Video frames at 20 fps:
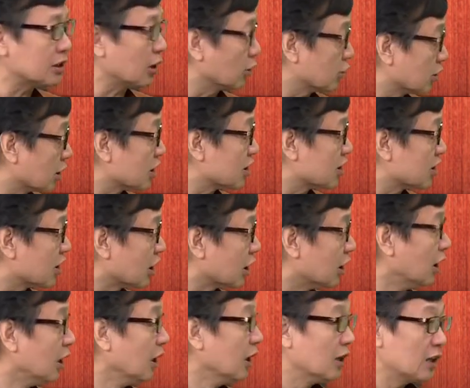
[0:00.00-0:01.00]
然后呢，
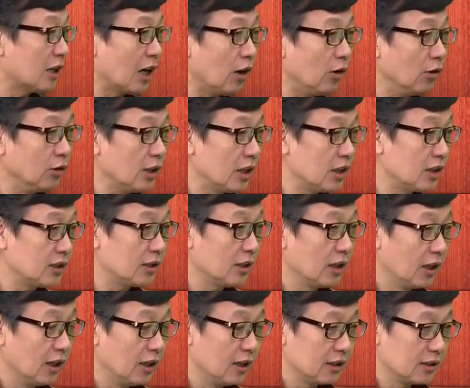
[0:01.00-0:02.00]
这两
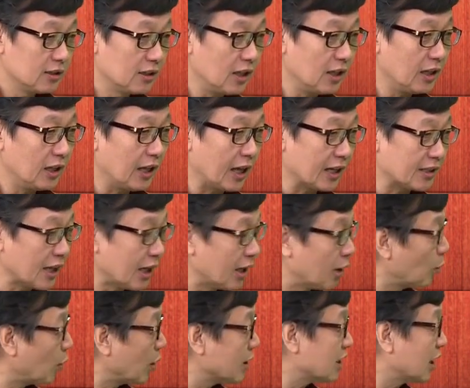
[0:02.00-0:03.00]
家人关系还特别好，